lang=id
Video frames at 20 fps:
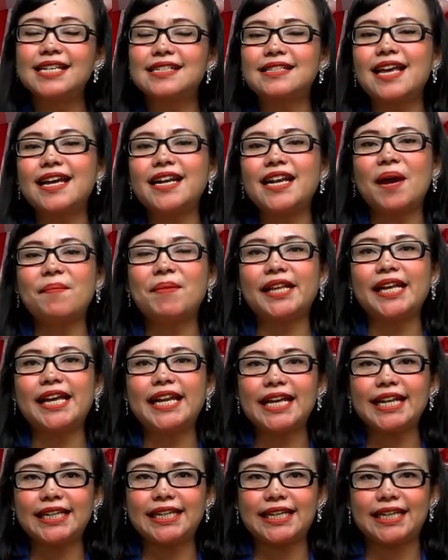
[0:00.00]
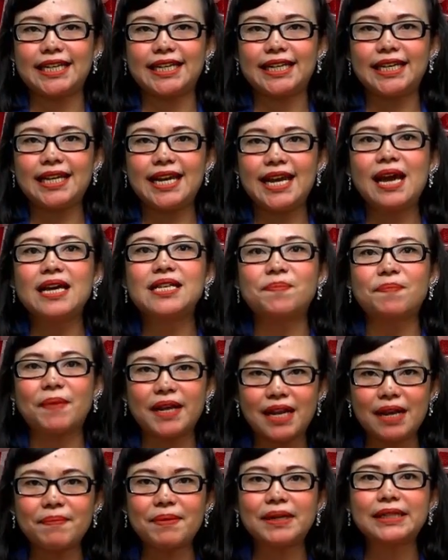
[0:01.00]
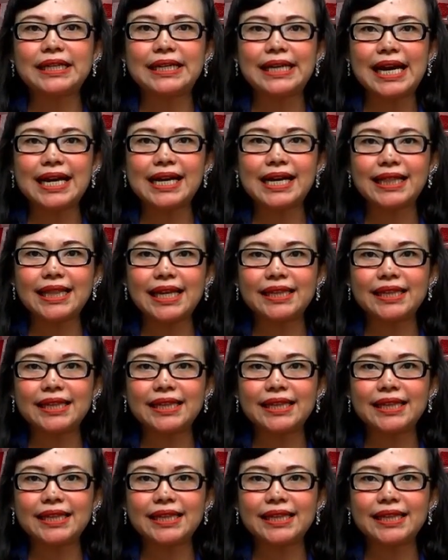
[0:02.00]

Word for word: Selain hemat energi, sepeda bertenaga